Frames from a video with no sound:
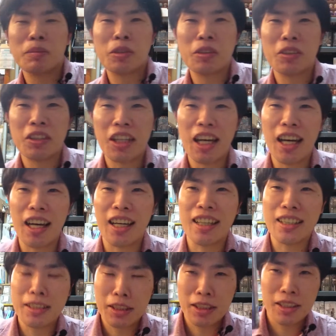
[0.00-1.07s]
ものが
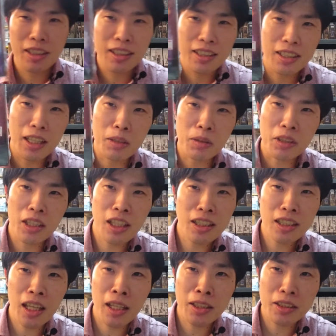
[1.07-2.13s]
なんと
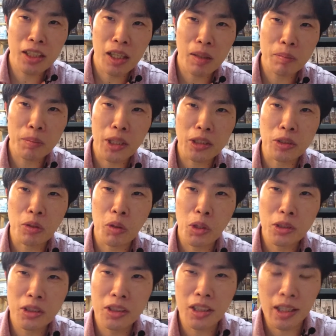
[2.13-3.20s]

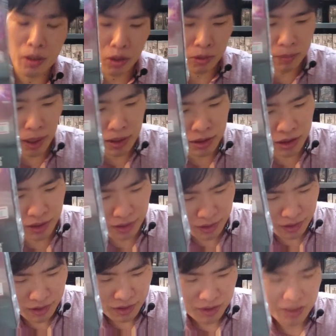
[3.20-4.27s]
2350円というバグ、
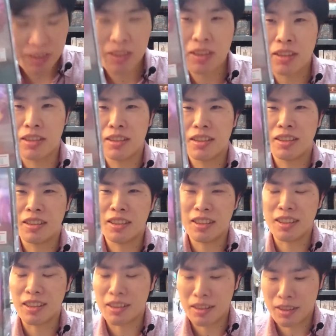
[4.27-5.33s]
うん、
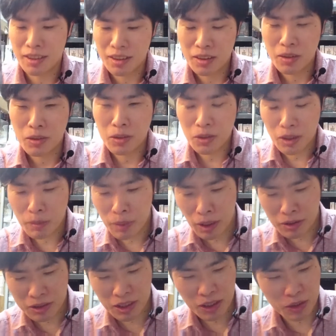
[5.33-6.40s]
これ
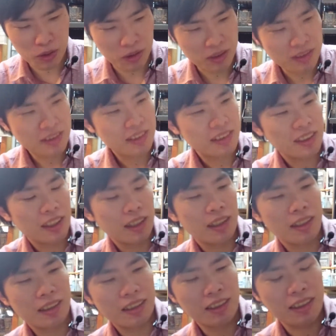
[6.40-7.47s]
バグでしょ、う